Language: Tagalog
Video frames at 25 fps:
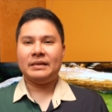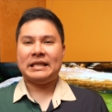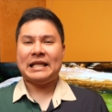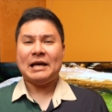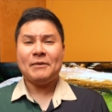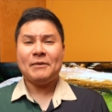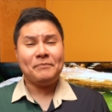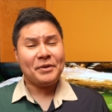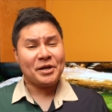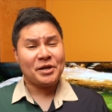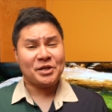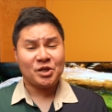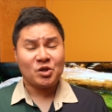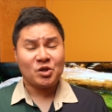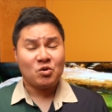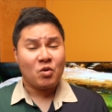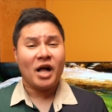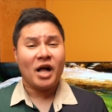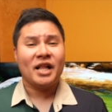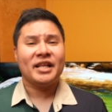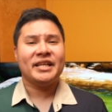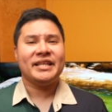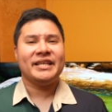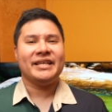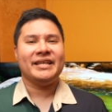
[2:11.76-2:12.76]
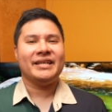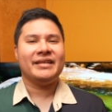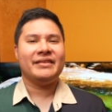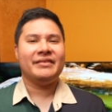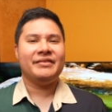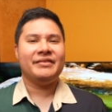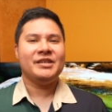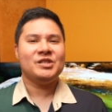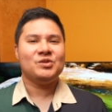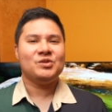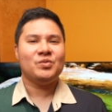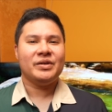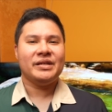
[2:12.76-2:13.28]
Now, picture quality.
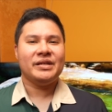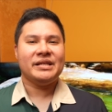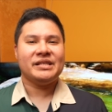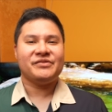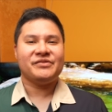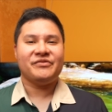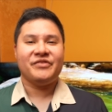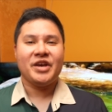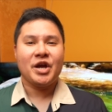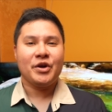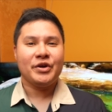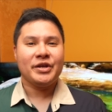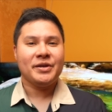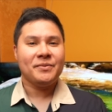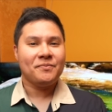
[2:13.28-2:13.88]
This one is very